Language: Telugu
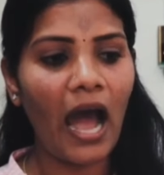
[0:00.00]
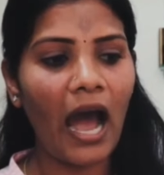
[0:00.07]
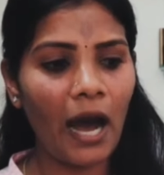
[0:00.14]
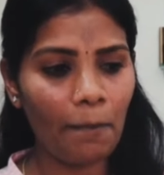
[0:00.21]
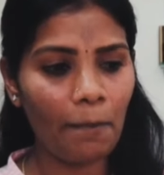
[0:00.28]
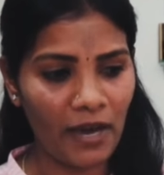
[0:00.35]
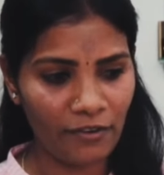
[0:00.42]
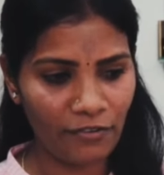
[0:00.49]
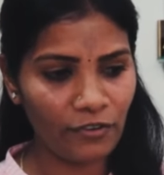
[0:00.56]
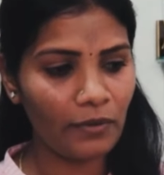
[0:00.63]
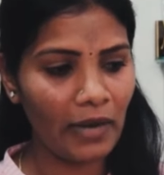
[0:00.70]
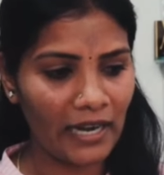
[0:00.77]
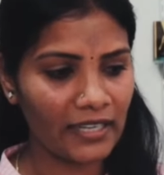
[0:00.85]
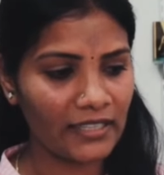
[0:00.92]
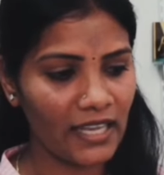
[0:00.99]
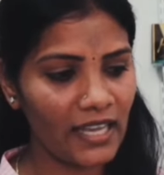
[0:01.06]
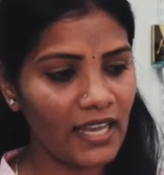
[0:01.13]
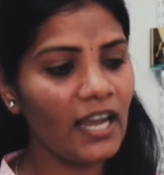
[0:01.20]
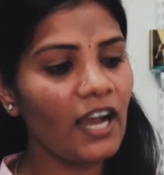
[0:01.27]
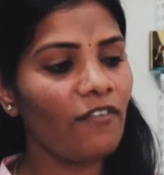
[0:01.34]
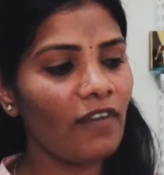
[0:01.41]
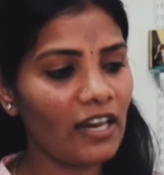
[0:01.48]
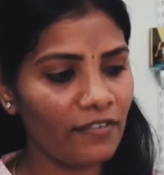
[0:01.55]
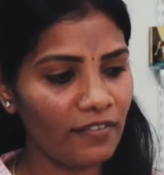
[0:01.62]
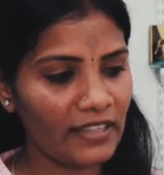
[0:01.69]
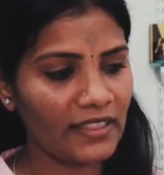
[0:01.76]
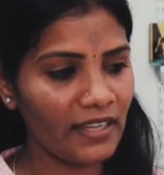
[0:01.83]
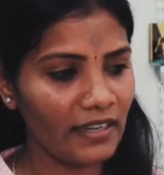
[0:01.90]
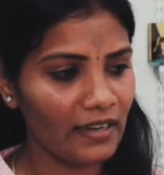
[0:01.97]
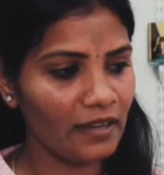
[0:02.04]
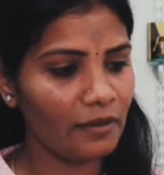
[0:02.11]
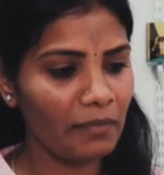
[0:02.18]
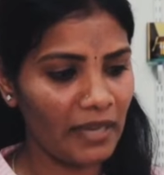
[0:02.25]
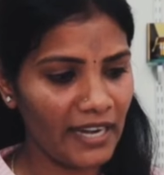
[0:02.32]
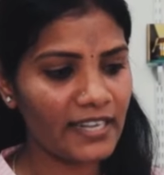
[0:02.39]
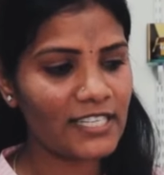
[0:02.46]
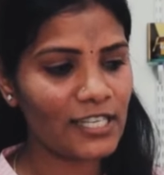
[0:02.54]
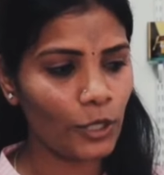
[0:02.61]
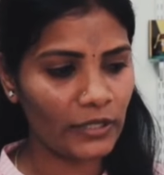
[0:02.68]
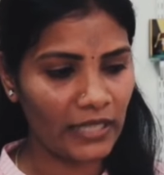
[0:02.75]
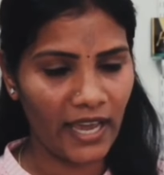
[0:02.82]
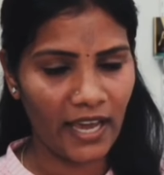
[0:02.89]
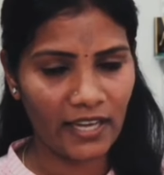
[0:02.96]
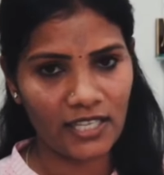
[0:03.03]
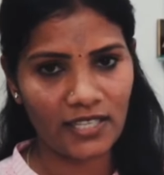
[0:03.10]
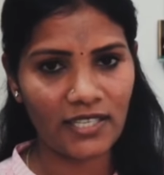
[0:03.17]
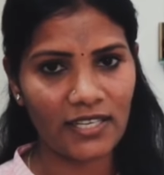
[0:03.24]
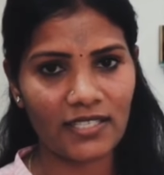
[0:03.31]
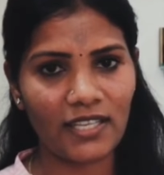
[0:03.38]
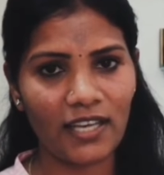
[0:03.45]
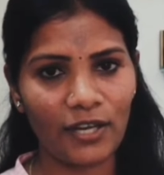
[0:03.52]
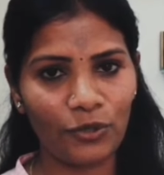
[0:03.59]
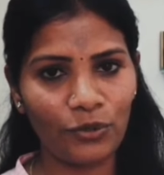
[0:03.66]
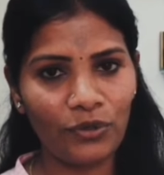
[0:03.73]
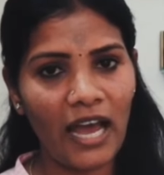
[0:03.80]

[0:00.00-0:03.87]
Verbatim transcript: ఆ పర్ఫ్యూమ్ అడిగితే వాళ్ళు విత్ ఇన్ మినిట్స్ లో తయారు చేసి ఇస్తారు